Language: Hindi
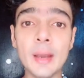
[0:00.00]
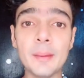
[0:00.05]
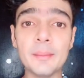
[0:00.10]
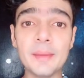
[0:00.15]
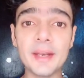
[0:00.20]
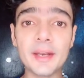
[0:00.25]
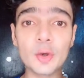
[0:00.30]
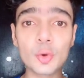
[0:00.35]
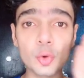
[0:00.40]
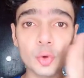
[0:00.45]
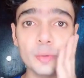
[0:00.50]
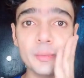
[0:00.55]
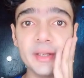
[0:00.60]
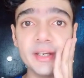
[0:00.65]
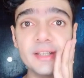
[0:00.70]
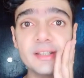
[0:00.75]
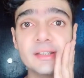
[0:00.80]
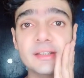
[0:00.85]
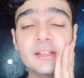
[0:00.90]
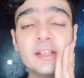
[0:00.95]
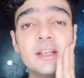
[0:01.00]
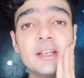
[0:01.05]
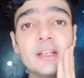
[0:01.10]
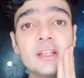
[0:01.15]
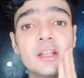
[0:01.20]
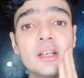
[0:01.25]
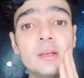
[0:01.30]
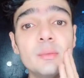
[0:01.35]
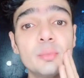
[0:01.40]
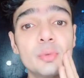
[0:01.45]
मेरे खुद मेरी स्किन
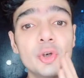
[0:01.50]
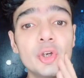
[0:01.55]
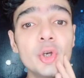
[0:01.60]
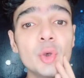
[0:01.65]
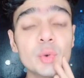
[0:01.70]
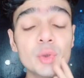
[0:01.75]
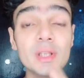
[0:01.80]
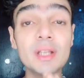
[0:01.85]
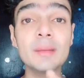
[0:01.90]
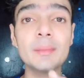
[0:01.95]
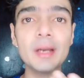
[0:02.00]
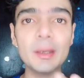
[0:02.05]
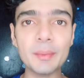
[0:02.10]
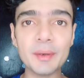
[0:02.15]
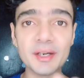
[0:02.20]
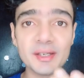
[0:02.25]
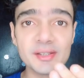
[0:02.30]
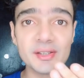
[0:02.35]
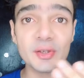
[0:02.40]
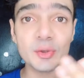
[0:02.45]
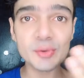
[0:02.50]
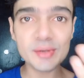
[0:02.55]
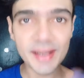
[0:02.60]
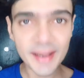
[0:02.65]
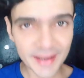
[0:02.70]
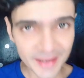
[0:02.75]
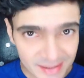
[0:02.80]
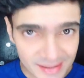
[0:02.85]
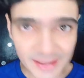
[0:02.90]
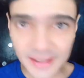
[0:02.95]
इतनी बुरी होती थी मैंने पारास्किन
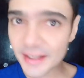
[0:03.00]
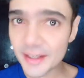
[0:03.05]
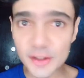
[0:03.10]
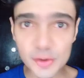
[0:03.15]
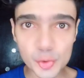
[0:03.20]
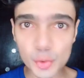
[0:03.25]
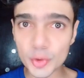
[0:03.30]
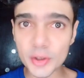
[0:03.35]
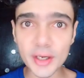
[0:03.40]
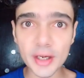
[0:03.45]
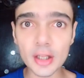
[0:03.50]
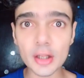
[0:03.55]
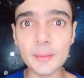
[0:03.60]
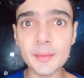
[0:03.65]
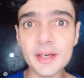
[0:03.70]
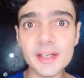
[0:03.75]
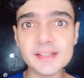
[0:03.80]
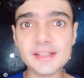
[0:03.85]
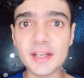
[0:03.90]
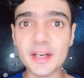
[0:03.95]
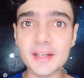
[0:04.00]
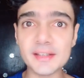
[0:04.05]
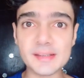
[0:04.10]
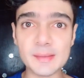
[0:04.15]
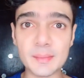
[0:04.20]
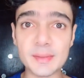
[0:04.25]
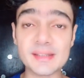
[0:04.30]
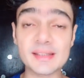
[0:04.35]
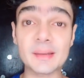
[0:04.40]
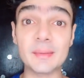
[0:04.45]
उसके इसलिए नहीं शुरू किया था मेरी स्किन
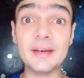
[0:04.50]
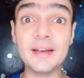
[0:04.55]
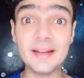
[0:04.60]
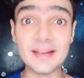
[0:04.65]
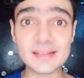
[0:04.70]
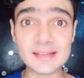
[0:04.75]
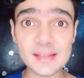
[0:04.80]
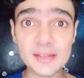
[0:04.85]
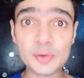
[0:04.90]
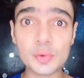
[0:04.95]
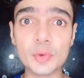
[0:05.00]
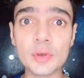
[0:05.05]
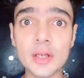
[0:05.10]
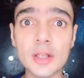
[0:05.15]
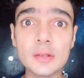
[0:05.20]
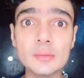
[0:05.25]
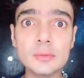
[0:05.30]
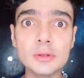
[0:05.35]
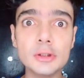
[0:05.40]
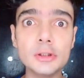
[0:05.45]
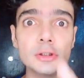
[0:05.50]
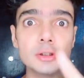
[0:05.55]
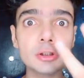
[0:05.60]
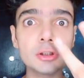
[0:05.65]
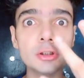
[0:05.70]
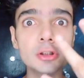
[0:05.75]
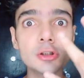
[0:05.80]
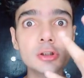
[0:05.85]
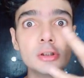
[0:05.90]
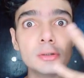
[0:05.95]
ऐसे मस्त है मैंने इसलिए शुरू किया था मेरी
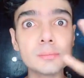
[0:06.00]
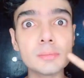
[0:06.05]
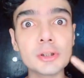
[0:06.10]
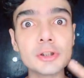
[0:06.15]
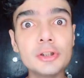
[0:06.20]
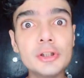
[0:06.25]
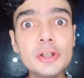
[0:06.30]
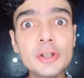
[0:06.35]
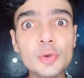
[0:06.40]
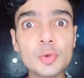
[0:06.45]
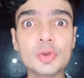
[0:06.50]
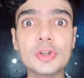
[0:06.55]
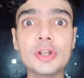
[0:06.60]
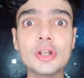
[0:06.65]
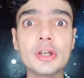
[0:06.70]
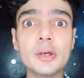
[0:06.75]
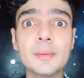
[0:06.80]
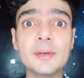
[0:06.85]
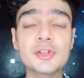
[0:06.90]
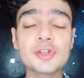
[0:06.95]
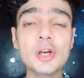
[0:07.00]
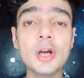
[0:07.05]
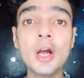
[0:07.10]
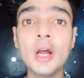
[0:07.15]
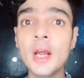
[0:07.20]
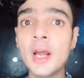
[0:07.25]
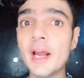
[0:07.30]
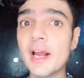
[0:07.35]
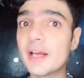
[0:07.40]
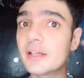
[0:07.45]
स्किन इतनी बद्दी होती थी हमेशा
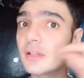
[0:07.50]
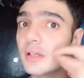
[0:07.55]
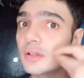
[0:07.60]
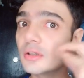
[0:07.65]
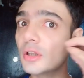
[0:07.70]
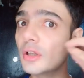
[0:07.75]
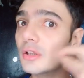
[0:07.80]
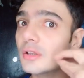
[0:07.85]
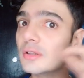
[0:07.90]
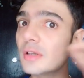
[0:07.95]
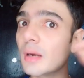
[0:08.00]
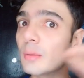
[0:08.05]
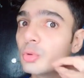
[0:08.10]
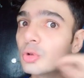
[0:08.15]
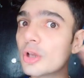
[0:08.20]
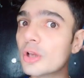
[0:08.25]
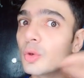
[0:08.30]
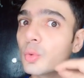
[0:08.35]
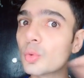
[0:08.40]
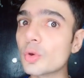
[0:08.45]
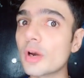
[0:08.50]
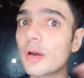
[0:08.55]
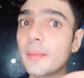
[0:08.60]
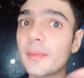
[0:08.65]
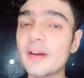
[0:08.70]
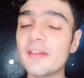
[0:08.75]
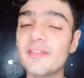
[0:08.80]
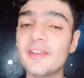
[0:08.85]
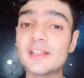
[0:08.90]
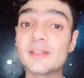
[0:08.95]
ऐसा लगता था साबुदाना उग रहा
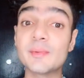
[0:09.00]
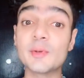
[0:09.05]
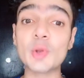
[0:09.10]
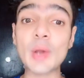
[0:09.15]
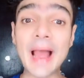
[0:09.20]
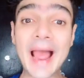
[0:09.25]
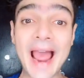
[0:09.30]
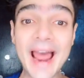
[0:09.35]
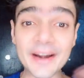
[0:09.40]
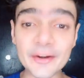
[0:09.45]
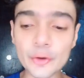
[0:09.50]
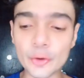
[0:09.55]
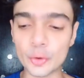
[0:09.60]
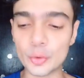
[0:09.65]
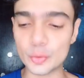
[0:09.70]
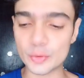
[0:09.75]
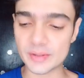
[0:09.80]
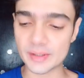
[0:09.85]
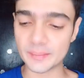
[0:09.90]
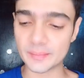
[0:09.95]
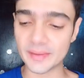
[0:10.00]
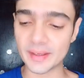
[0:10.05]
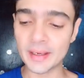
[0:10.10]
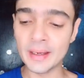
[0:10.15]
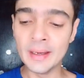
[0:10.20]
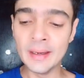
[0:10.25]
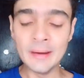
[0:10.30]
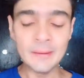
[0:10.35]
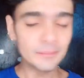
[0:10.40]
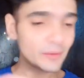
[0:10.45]
है मेरे फेस पे तो आई हैड टू डू समथिंग
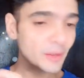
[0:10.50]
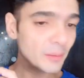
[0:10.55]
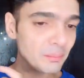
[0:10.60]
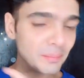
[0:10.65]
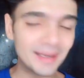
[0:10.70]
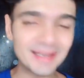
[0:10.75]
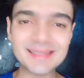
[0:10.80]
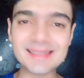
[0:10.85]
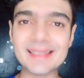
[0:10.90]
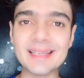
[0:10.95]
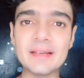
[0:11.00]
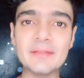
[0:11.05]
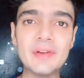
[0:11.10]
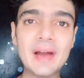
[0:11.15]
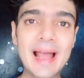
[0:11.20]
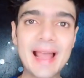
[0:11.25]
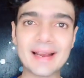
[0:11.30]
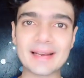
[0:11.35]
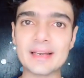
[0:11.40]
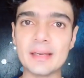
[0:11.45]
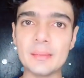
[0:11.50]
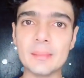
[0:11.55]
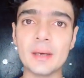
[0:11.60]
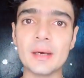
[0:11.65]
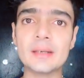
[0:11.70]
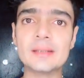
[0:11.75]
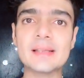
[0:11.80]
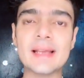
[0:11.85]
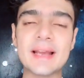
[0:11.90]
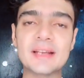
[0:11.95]
द बेस्ट थिंग फॉर एक्ने
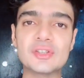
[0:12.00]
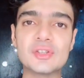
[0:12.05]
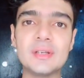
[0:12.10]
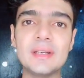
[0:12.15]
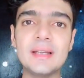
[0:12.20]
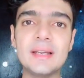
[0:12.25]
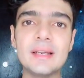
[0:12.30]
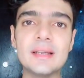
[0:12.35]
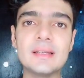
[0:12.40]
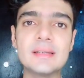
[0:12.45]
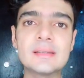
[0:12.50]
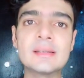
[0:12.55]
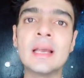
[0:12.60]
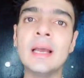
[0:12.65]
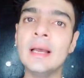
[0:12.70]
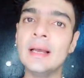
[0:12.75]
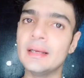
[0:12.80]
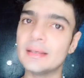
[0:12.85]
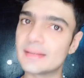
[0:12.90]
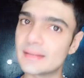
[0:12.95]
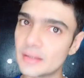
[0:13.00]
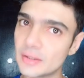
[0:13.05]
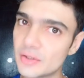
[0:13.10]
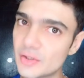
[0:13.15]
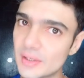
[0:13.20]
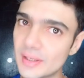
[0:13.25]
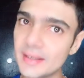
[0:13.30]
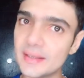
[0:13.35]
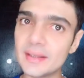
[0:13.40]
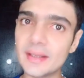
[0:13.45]
मार्क्स एक्चुअली इज
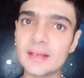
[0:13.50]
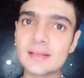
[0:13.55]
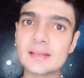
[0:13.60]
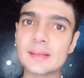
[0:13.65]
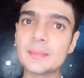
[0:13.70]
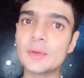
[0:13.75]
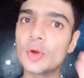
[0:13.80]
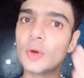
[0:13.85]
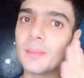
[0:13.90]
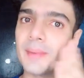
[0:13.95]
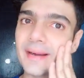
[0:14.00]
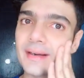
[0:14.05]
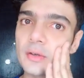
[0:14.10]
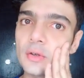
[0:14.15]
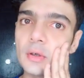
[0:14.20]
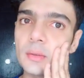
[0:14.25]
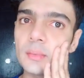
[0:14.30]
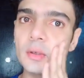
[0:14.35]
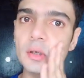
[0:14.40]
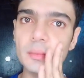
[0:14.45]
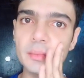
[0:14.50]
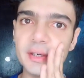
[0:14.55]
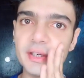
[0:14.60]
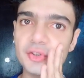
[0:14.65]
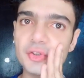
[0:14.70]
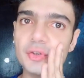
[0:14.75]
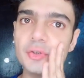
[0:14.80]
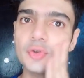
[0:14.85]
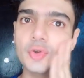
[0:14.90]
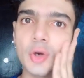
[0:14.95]
सर्जिकली देर इज समथिंग कॉल माइक्रोडोमा
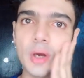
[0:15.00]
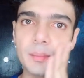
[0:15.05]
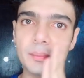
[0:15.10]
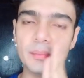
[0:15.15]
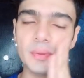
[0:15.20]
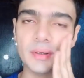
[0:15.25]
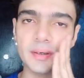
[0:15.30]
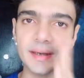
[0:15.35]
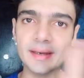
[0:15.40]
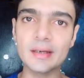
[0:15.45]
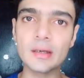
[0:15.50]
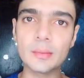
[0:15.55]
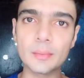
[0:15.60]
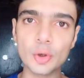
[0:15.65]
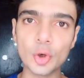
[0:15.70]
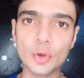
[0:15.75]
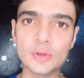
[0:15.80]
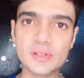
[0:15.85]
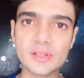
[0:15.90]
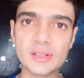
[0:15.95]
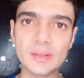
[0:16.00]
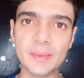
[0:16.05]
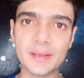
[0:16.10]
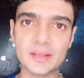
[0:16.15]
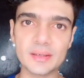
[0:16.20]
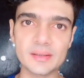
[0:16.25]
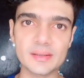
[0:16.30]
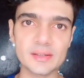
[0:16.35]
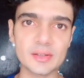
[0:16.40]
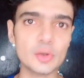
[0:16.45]
ऑपरेशन जो आप एक डर्माटोलॉजिस्ट के
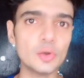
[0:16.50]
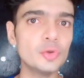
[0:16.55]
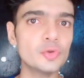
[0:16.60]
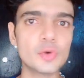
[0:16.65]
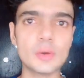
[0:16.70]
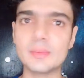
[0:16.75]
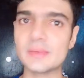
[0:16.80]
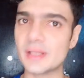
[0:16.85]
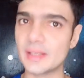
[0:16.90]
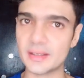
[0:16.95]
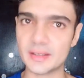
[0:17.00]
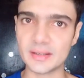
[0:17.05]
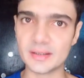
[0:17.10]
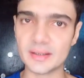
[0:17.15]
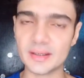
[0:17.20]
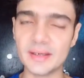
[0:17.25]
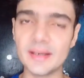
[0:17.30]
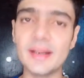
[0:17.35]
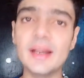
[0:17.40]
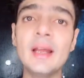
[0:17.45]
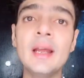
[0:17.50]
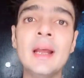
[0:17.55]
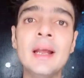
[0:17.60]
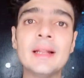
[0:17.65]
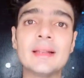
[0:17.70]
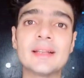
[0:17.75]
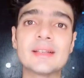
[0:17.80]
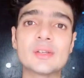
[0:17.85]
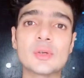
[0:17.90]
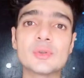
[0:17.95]
बाद कर सकते हो जो हम ज़्यादा करते नहीं है
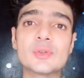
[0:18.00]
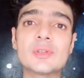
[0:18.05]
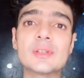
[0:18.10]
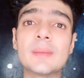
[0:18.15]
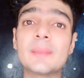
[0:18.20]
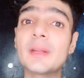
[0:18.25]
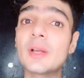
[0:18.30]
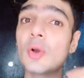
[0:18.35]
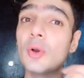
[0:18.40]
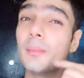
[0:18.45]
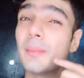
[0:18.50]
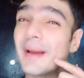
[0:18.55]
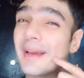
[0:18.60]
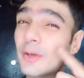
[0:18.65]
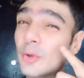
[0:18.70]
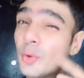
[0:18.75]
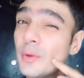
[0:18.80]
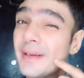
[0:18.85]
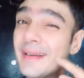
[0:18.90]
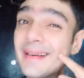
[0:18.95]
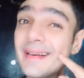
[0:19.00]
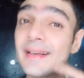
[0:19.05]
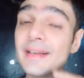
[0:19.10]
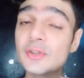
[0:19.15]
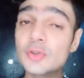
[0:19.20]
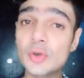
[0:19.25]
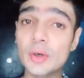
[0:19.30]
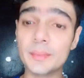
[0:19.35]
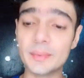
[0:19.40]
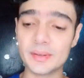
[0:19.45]
दर इज ऑल्सो समथिंग कॉल माइक्रो
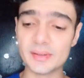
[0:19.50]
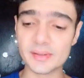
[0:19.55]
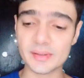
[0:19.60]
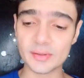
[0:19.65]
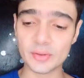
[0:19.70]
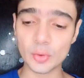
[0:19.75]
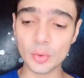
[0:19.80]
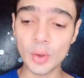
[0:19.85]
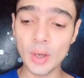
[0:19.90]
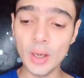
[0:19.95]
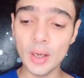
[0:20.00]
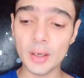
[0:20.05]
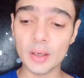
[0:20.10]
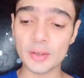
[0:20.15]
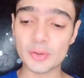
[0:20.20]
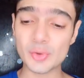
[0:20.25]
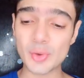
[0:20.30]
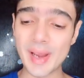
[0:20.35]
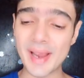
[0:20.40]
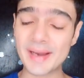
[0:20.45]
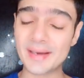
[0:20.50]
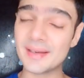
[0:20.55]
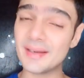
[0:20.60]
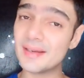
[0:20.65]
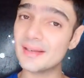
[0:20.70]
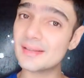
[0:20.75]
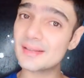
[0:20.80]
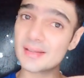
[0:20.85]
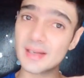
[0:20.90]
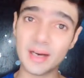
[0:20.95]
नीडलिंग जो आप कर सकते हो जो एक्ने
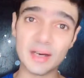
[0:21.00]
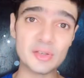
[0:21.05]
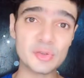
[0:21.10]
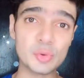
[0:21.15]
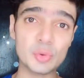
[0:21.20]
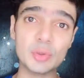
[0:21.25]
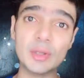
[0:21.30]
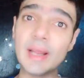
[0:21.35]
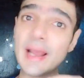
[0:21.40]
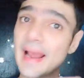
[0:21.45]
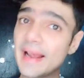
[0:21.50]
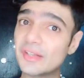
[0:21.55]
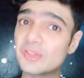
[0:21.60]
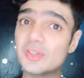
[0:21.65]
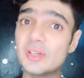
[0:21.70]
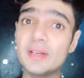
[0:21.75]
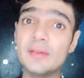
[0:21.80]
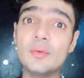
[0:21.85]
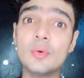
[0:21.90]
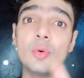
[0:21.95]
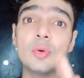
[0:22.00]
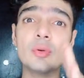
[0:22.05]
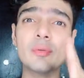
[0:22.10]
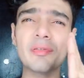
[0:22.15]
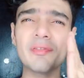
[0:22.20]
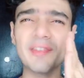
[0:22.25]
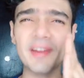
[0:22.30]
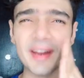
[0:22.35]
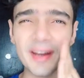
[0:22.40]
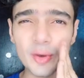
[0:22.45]
के स्कार्स होते हैं एक्चुअली वो
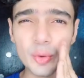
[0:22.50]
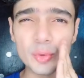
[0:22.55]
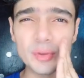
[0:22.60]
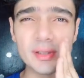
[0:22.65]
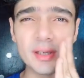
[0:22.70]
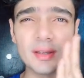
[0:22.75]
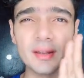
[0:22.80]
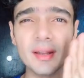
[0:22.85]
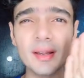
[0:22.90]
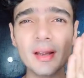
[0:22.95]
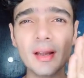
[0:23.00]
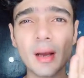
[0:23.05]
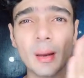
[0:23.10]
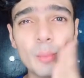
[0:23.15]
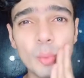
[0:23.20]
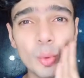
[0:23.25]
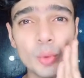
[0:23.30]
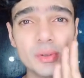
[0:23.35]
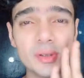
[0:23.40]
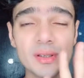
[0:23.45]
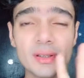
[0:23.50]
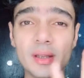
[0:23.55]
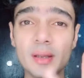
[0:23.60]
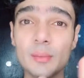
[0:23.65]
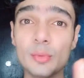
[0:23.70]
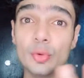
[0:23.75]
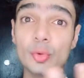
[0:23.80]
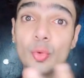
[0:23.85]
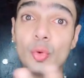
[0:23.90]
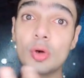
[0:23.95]
फेड हो सकते हैं कम हो सकते
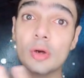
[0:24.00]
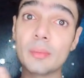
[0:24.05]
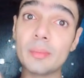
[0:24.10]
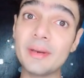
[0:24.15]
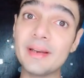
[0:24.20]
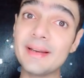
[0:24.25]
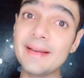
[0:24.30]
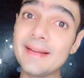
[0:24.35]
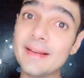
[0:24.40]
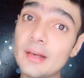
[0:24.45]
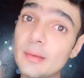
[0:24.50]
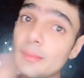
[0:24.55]
हैं बट उनको कम्प्लीट कंप्लीटली